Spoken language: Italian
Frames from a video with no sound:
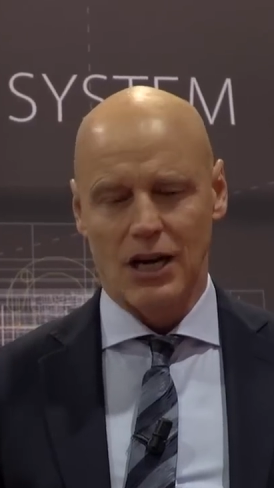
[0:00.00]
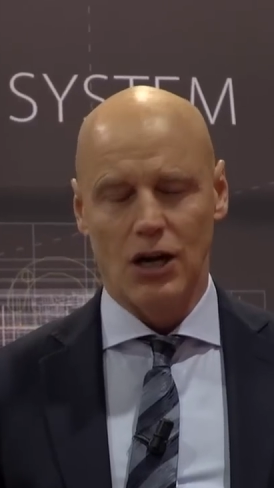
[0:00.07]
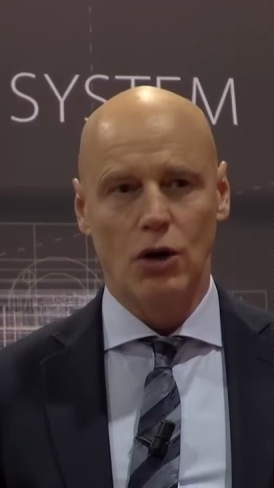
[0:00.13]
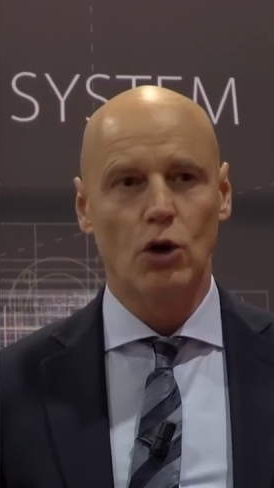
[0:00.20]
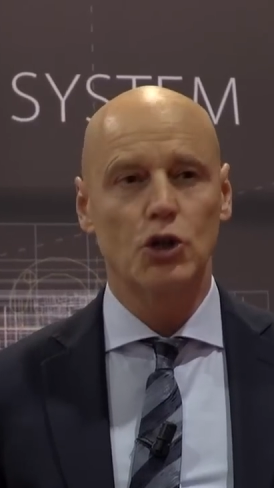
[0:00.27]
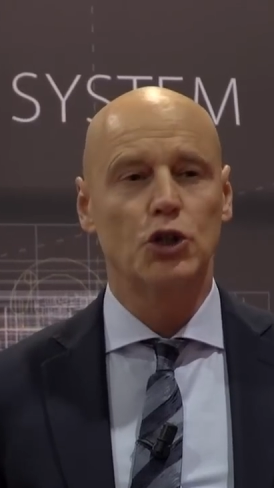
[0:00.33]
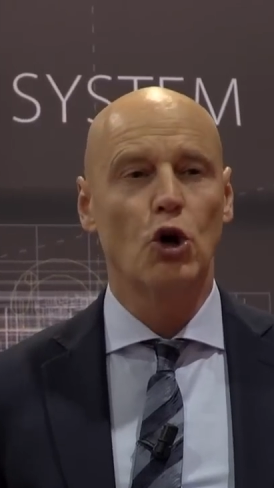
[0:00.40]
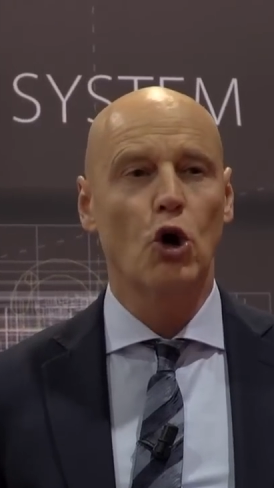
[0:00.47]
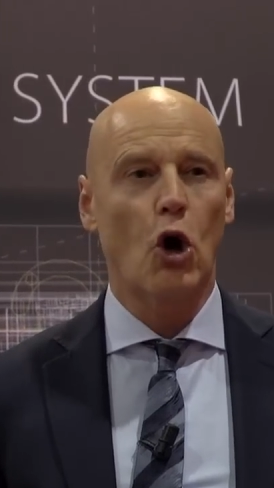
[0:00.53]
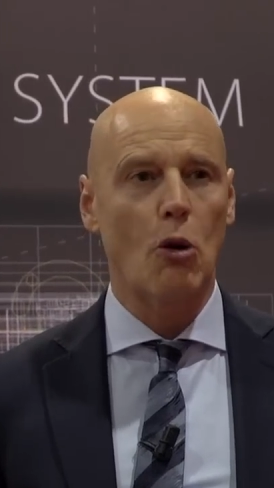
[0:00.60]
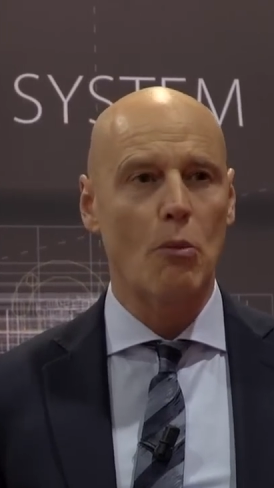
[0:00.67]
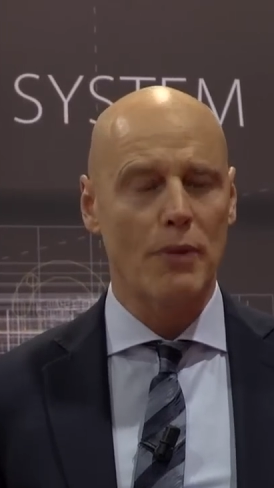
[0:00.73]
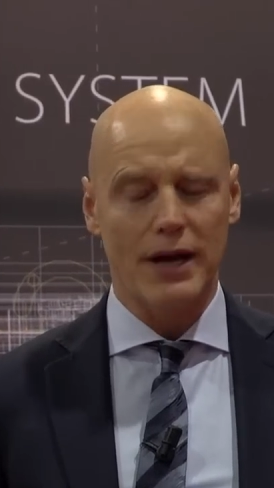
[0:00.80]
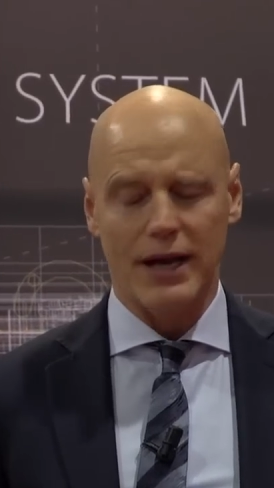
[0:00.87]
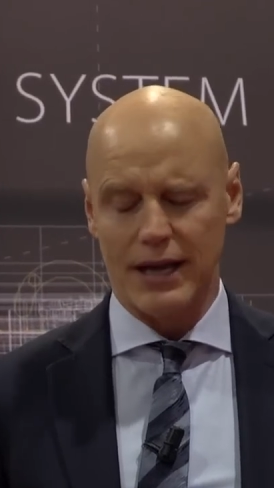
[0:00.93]
Lo show
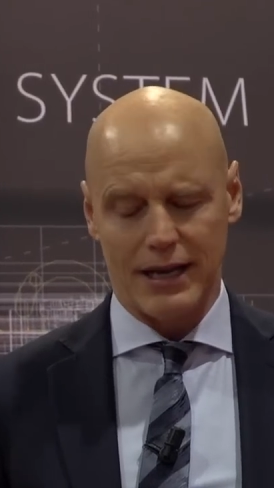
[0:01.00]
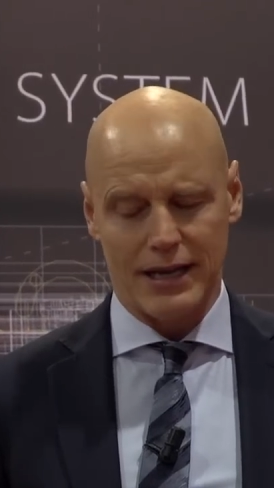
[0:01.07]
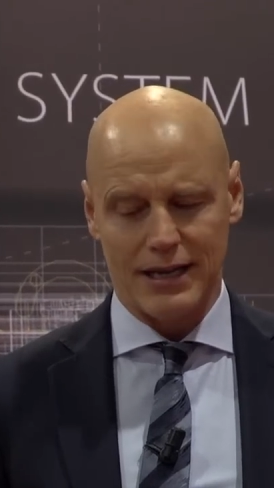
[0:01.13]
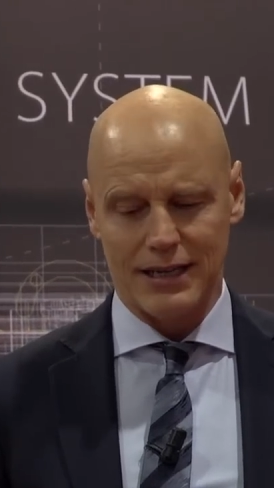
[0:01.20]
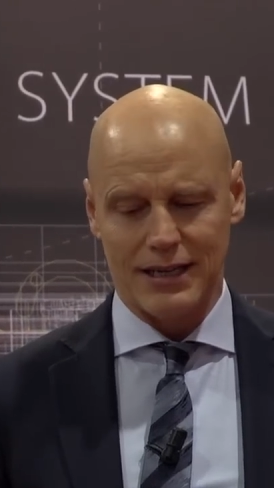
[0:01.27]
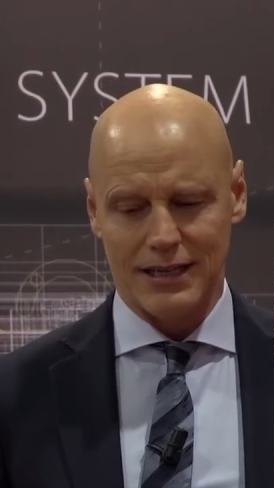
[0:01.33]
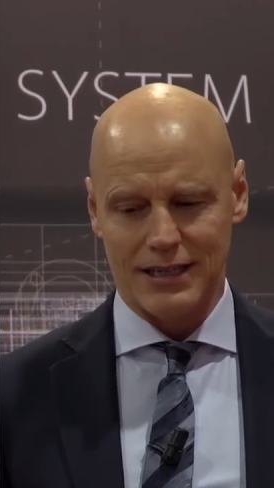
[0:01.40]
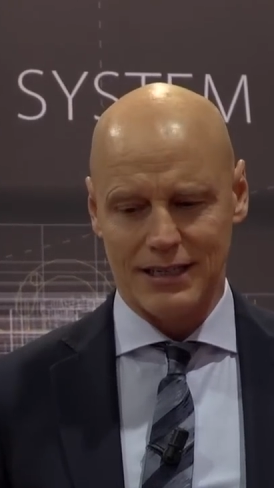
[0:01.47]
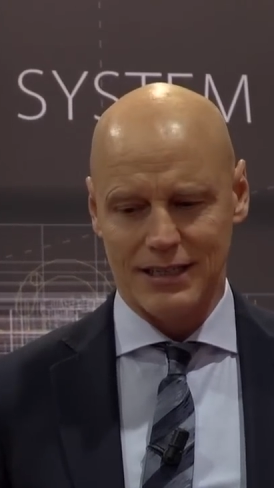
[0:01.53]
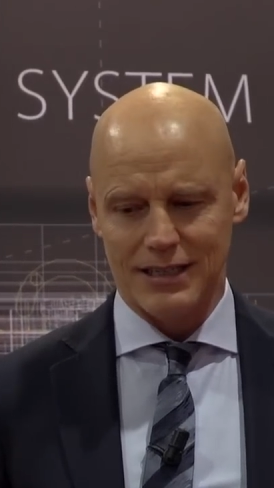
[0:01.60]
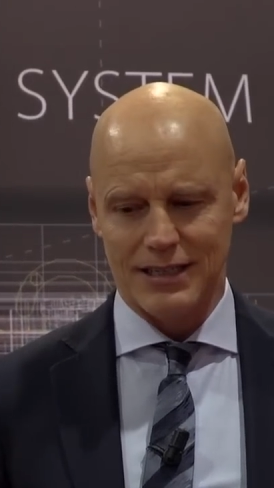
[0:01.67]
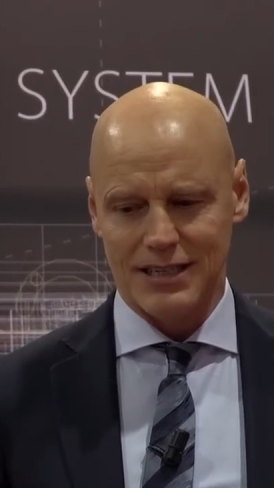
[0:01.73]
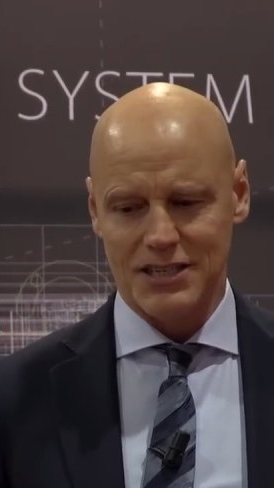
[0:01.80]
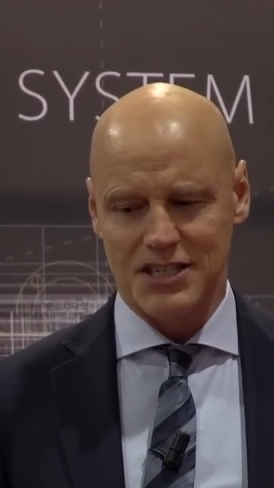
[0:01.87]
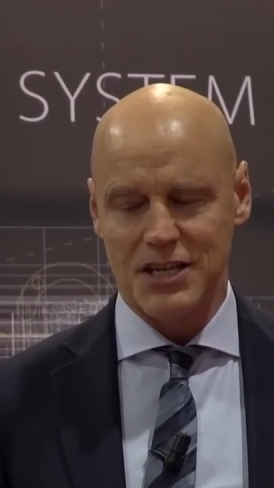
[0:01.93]
come
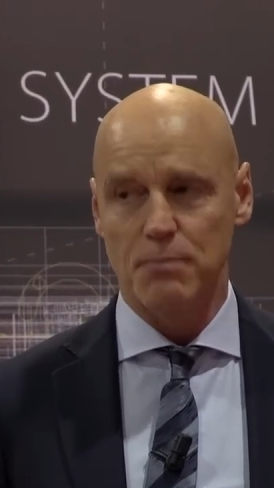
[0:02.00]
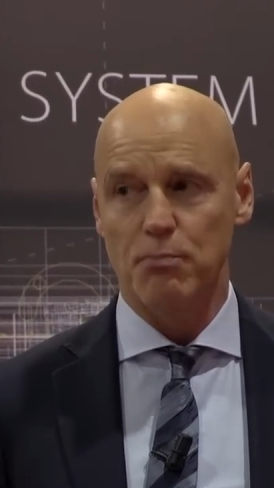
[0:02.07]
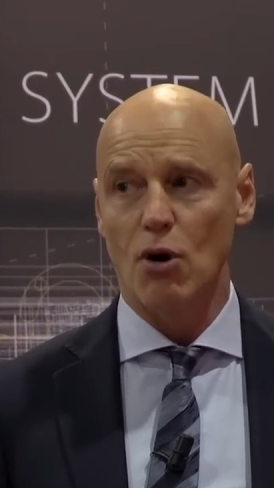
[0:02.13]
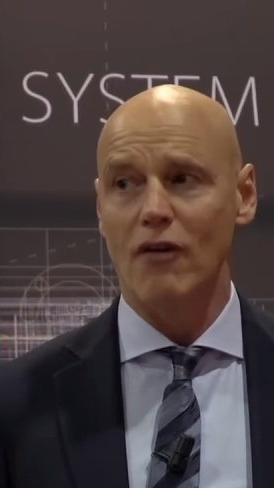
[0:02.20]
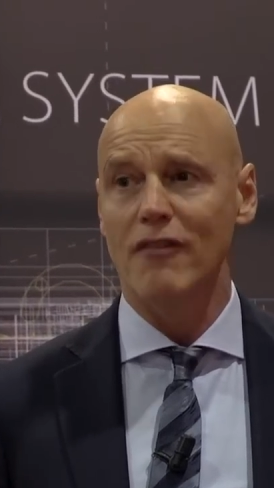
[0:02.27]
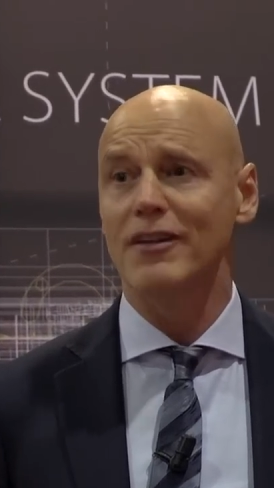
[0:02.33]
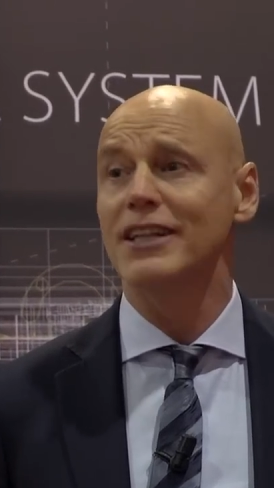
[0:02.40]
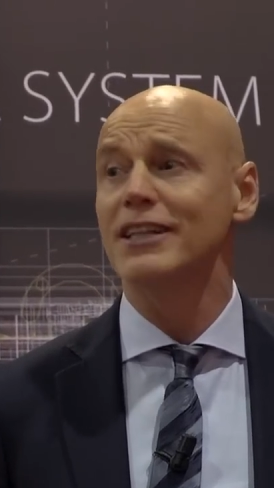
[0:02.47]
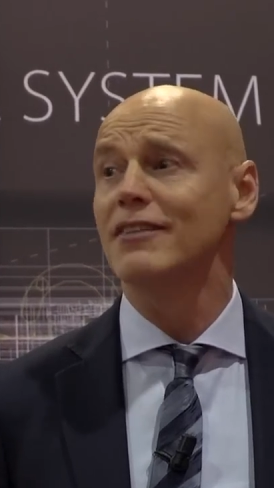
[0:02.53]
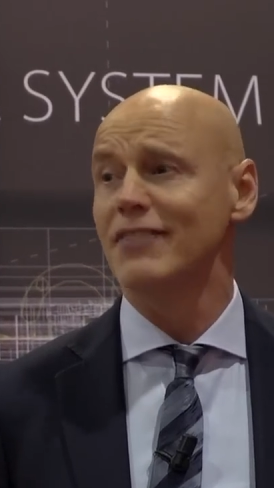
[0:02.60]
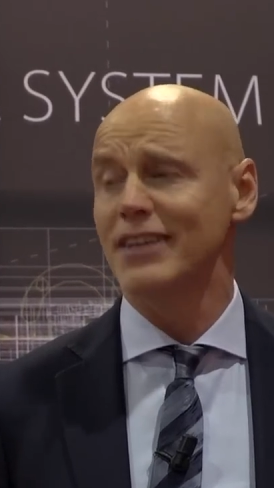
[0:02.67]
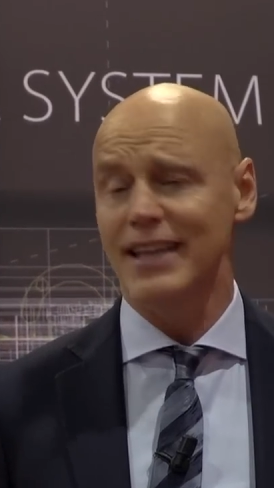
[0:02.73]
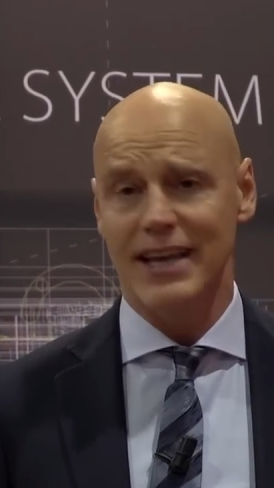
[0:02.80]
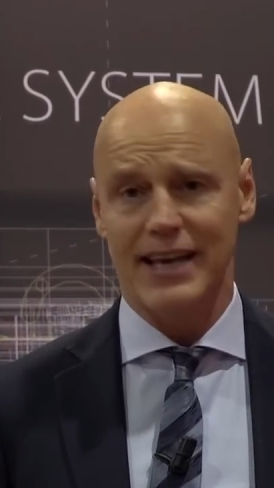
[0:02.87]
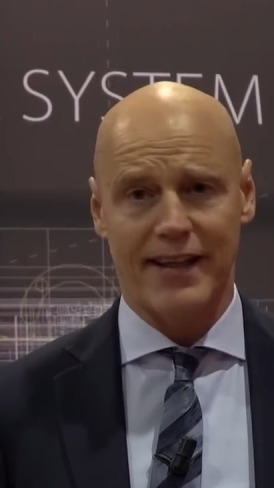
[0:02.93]
si può
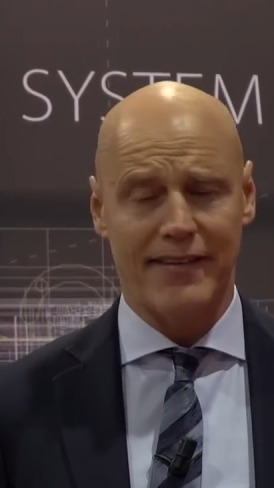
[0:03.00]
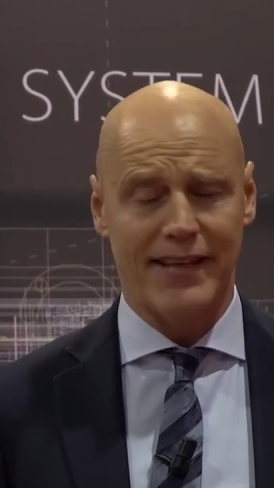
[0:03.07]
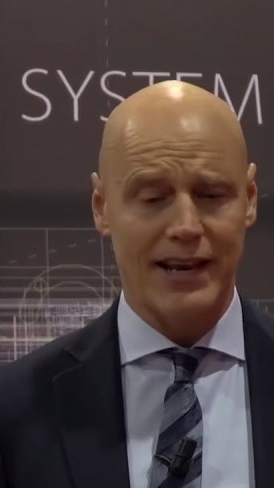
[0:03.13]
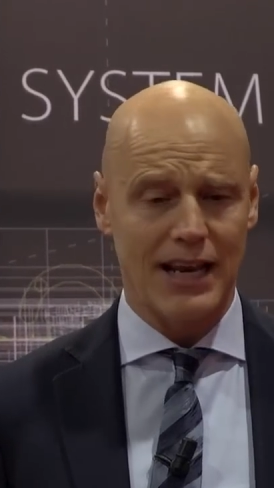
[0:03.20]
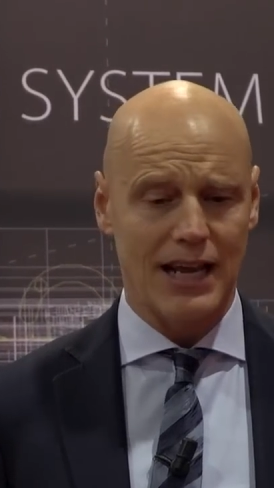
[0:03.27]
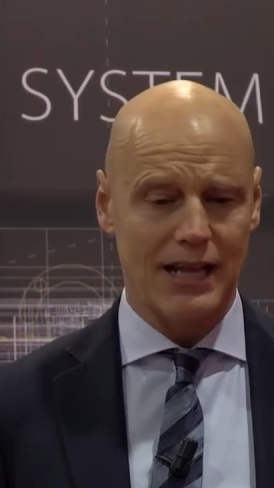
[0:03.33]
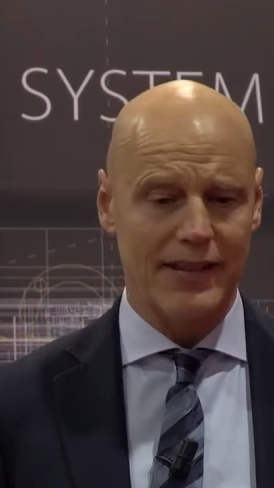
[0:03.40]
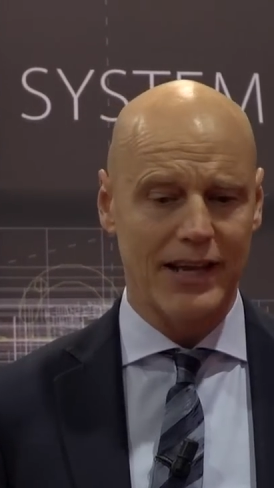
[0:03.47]
vedere nel,